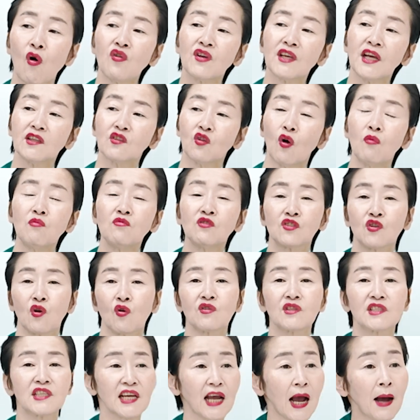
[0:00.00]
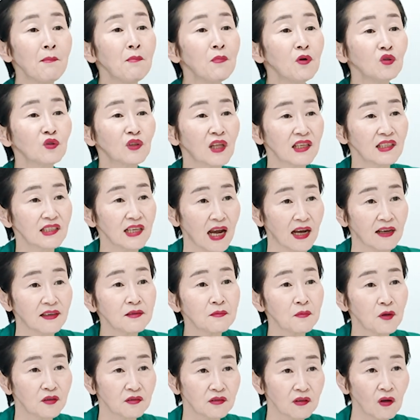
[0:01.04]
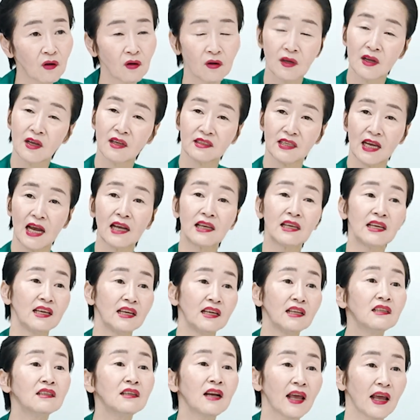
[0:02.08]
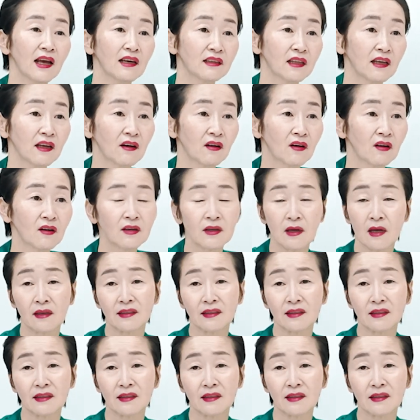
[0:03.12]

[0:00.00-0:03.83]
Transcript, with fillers: 거기에 너무 정치에 함몰되지 않으면서 자기 일을 해야 돼요.